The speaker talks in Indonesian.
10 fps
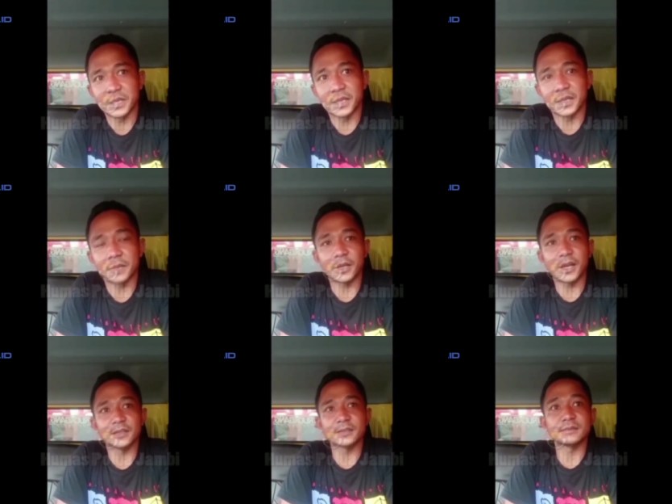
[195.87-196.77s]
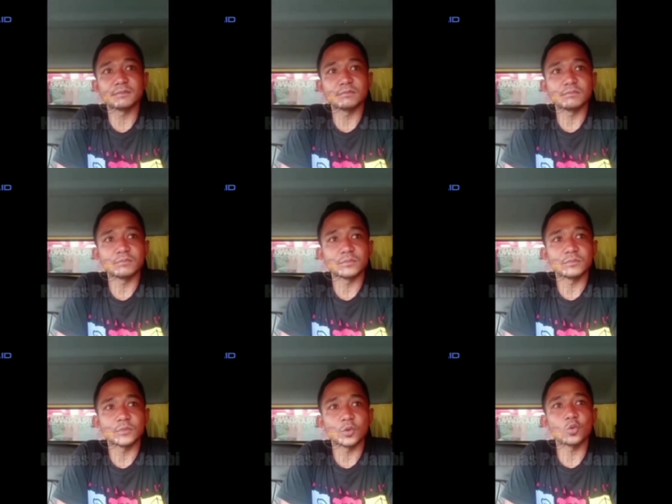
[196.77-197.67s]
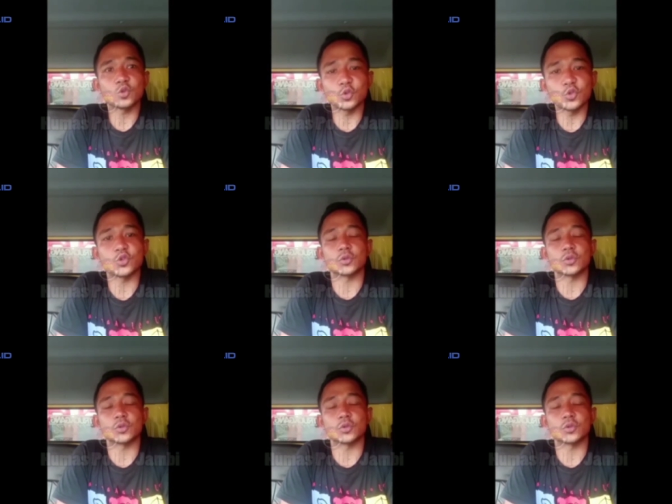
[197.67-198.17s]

yang bertujuan kami kirimkan